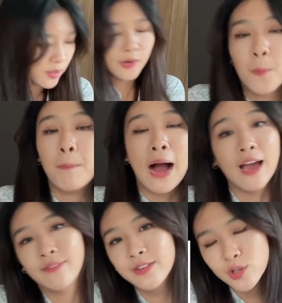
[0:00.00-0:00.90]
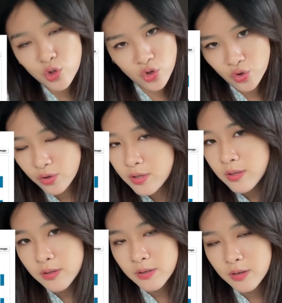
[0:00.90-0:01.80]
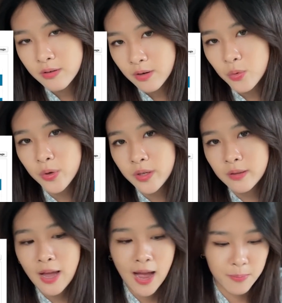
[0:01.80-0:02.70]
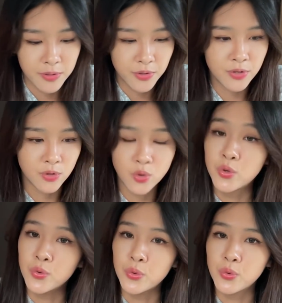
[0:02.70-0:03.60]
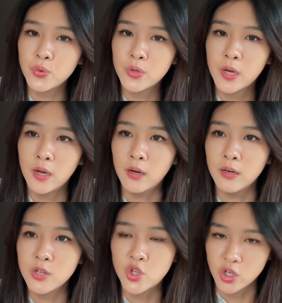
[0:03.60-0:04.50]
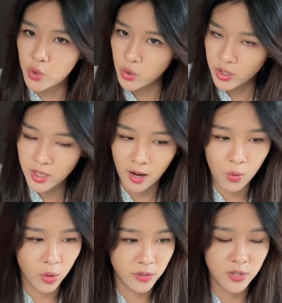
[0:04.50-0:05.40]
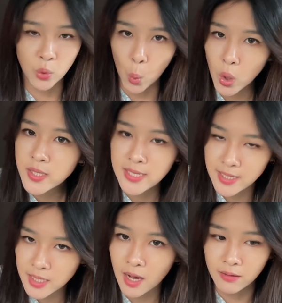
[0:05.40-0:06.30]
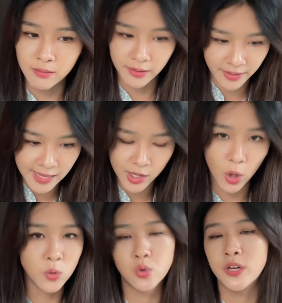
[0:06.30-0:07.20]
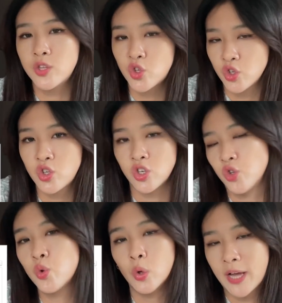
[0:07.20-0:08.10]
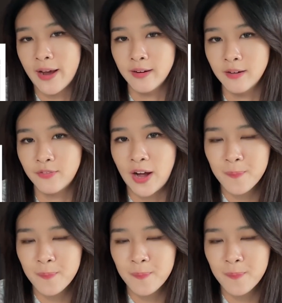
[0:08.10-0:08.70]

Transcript: 有14%的人认为他们是出于哲学上或者是逻辑上的理由，所以支持堕胎合法。